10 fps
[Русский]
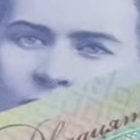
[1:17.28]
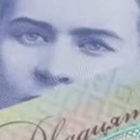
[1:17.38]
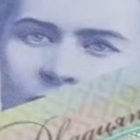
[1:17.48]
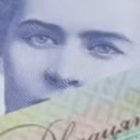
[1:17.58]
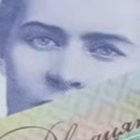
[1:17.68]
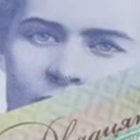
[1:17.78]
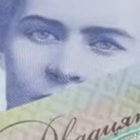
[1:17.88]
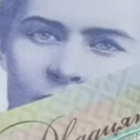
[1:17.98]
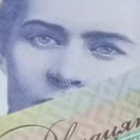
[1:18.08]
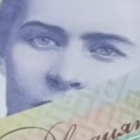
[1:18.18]
Украины.
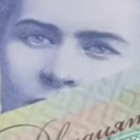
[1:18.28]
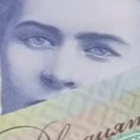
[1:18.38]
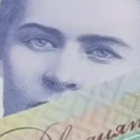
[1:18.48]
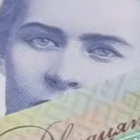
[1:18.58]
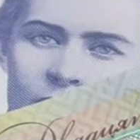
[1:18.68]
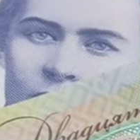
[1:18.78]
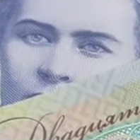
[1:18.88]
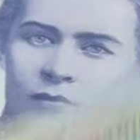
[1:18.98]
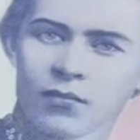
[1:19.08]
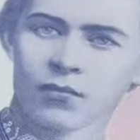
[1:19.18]
Сейчас есть
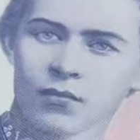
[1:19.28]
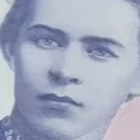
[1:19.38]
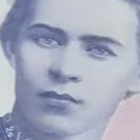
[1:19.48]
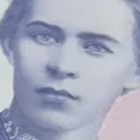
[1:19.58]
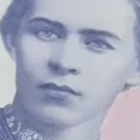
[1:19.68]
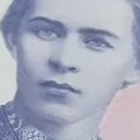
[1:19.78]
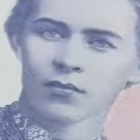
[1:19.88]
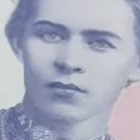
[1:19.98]
ажиотаж на